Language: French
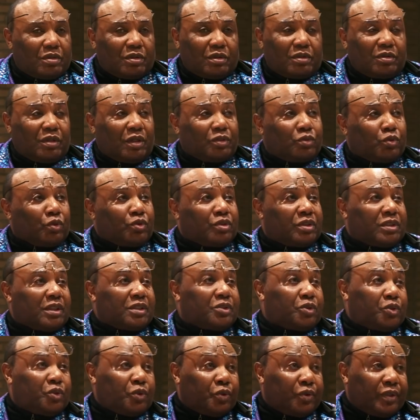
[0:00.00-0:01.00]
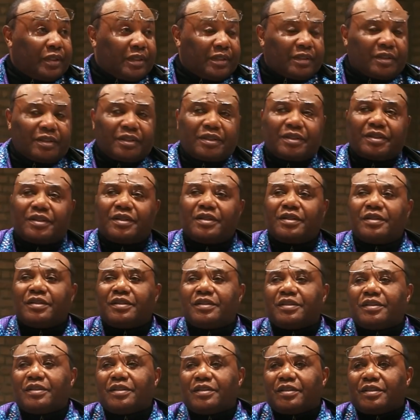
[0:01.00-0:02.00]
dans ton sanctuaire.
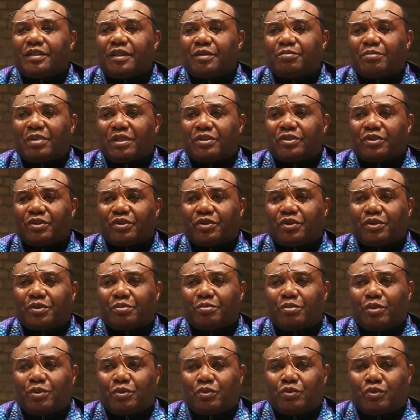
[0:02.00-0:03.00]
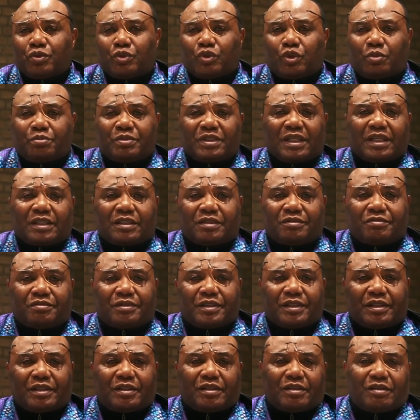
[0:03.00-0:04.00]
Euh, parce que bon, nous sommes
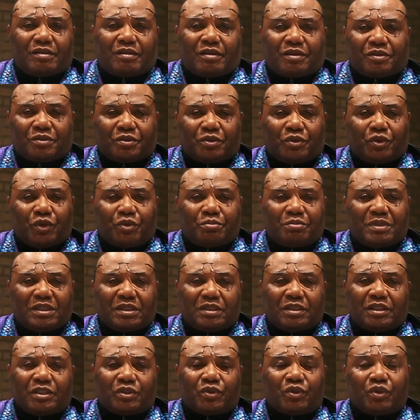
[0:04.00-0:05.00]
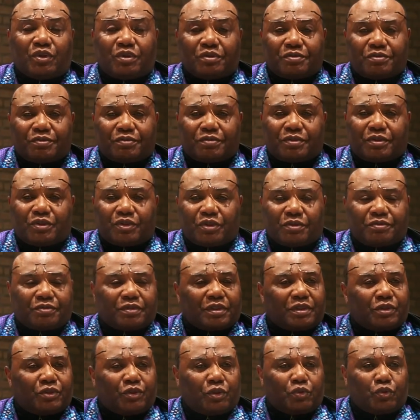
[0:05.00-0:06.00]
arrivés en 2019. C'est
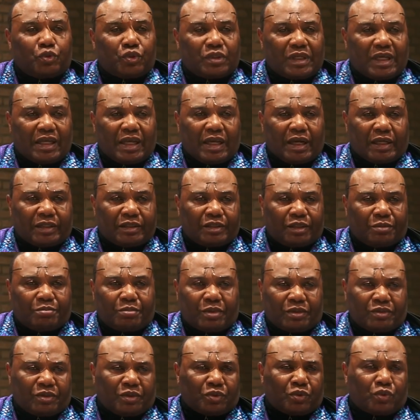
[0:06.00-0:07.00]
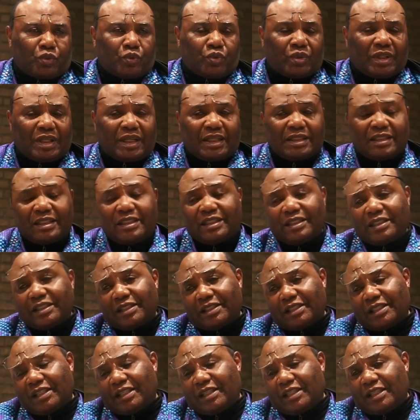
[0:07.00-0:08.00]
vrai, Dieu nous a gardé pendant toute l'année
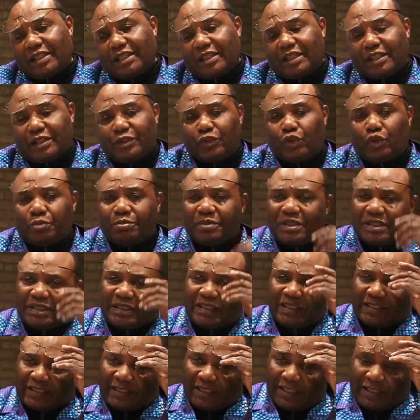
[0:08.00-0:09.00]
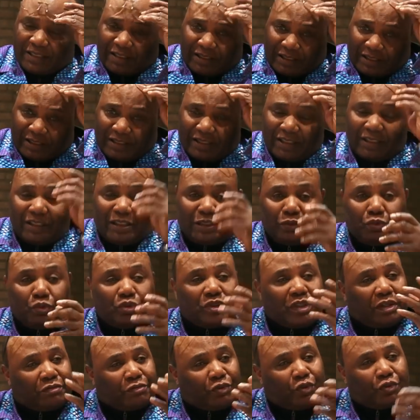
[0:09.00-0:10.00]
2017.
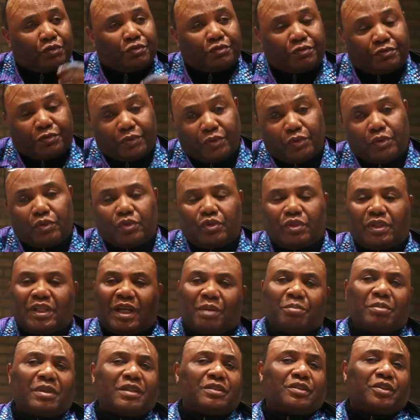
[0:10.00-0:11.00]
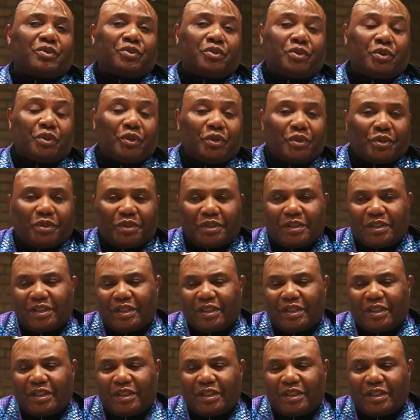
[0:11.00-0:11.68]
Nous avons vu la main de Dieu.